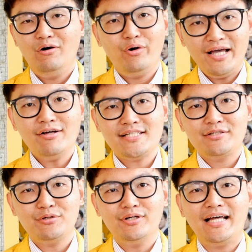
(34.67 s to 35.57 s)
我邀
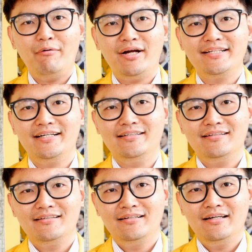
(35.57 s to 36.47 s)
请所有台湾人
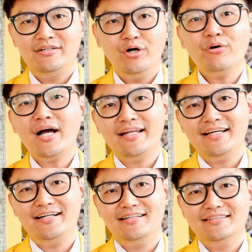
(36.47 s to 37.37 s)
勇敢
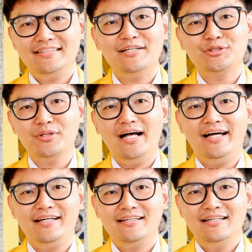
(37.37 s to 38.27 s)
的站出
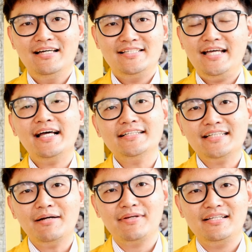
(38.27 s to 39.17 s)
来，签下
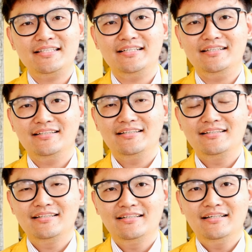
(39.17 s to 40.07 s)
这张名字，
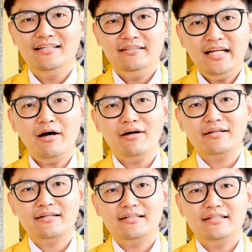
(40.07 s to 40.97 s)
让
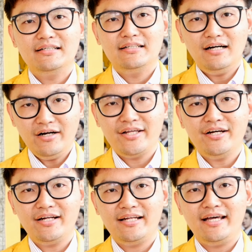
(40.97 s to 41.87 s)
二
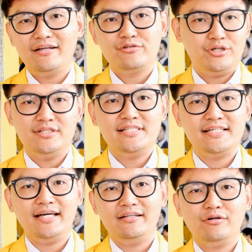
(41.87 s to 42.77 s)
零二零年全世
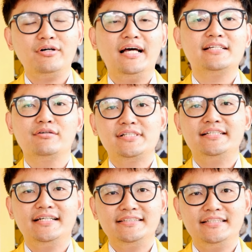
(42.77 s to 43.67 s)
界都可以重
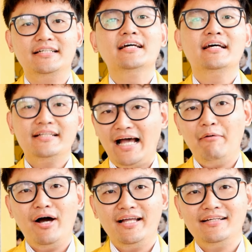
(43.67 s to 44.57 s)
新认识
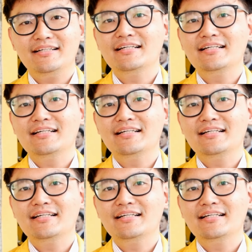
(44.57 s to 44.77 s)
台湾。